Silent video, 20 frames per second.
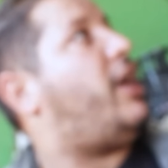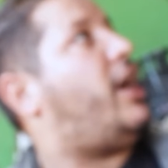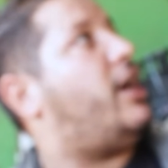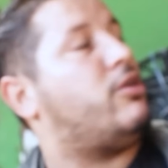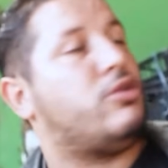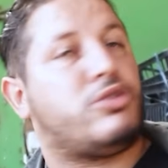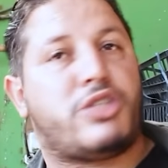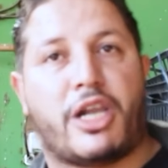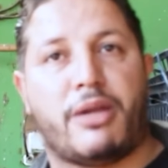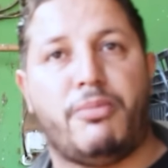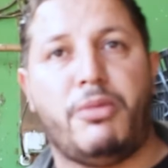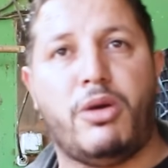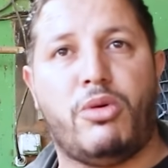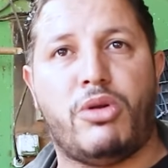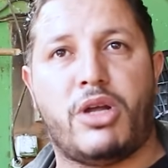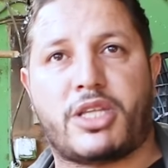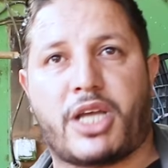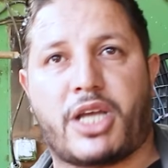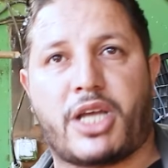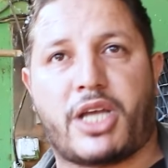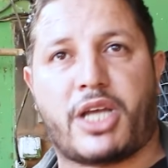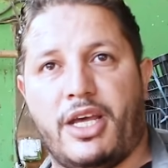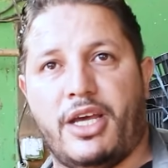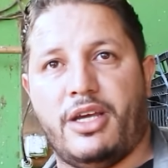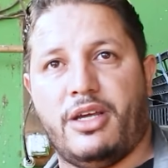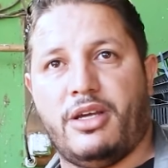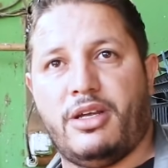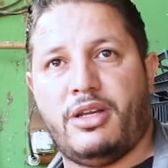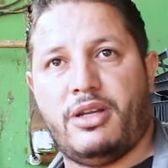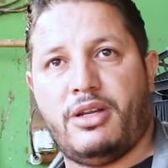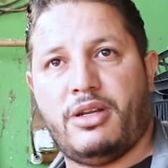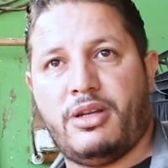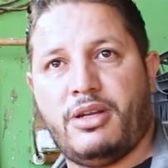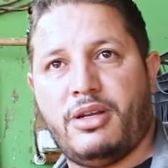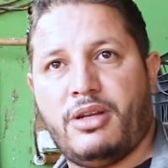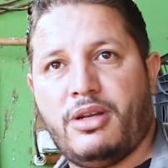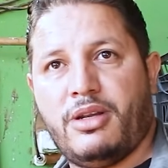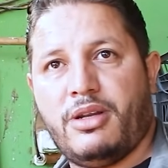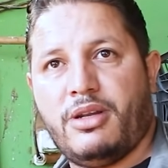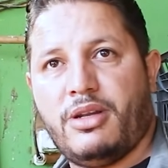الحانوت ترميه ولا تخليه
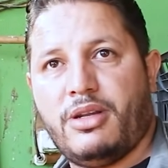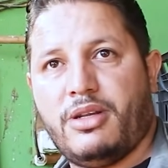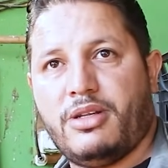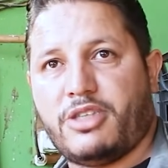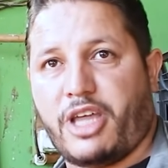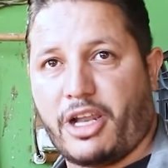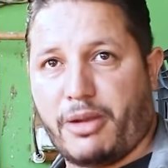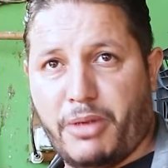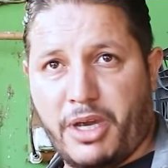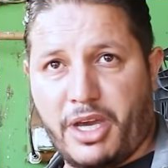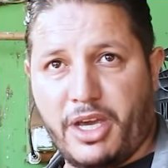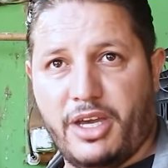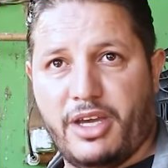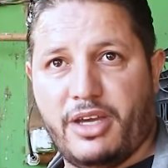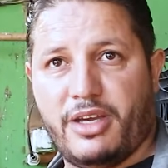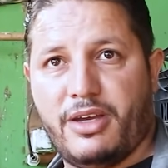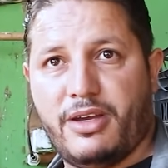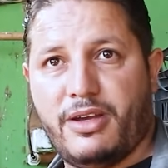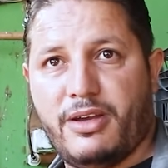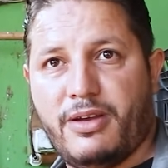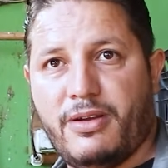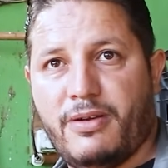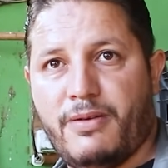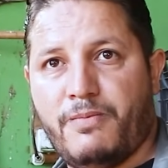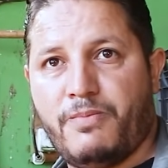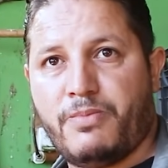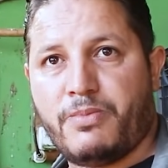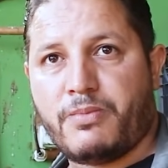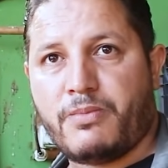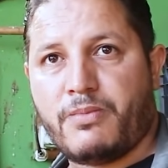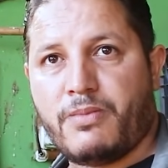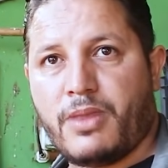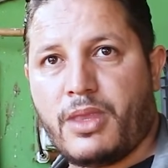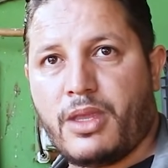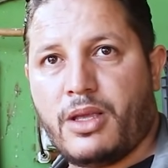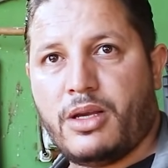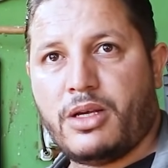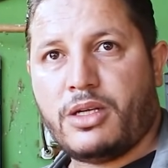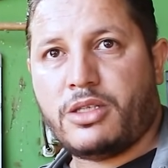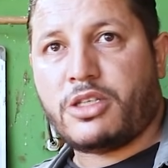ترميه
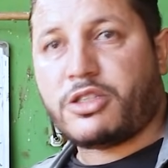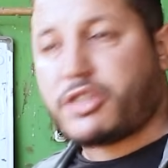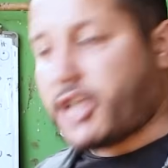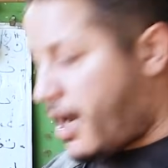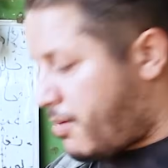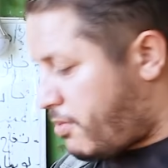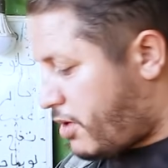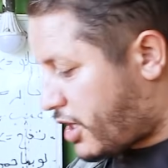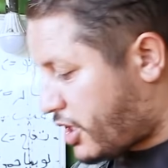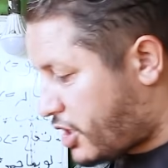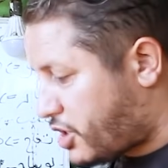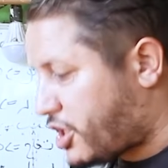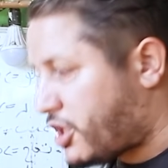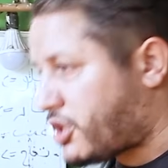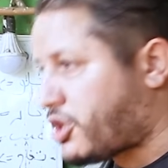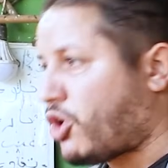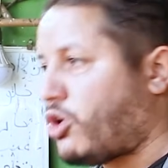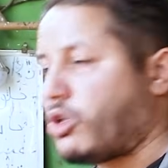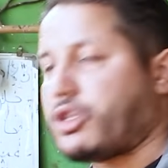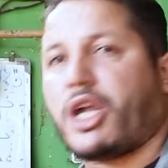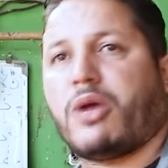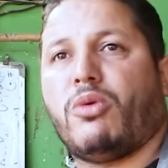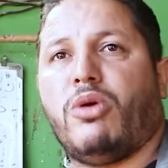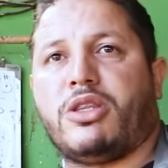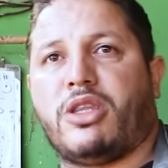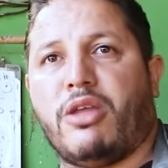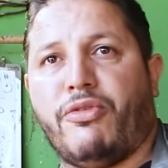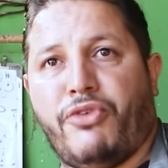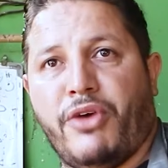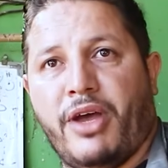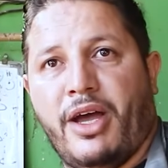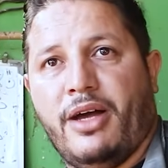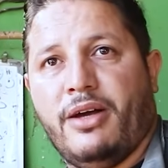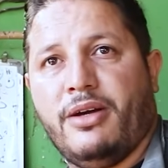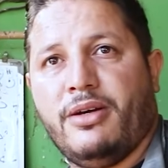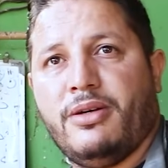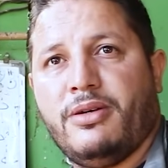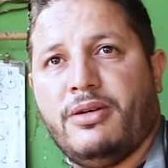تسقام لك طرون تروى التفاح